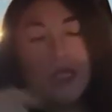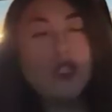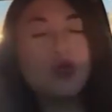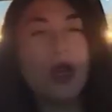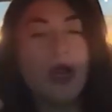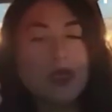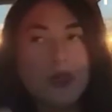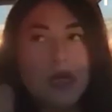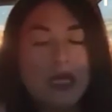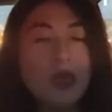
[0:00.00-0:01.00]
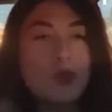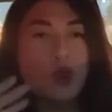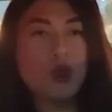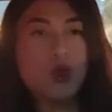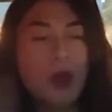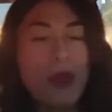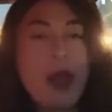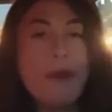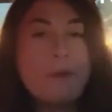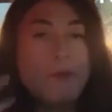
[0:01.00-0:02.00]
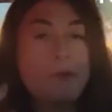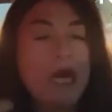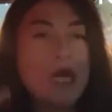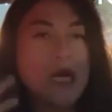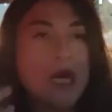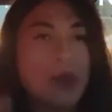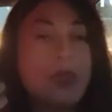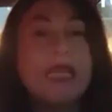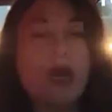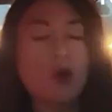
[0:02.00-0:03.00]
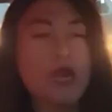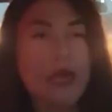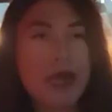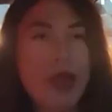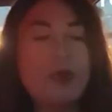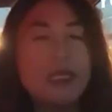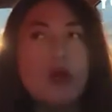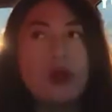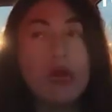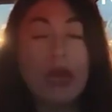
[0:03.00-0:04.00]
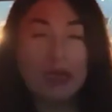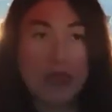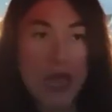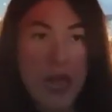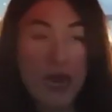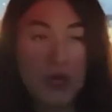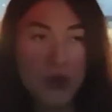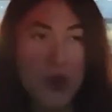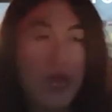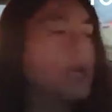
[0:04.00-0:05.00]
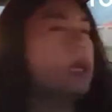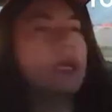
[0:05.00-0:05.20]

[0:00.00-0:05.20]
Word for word: kita juga sebenarnya butuh apa uh, penyaluran ya penyaluran kasih sayang gitu ya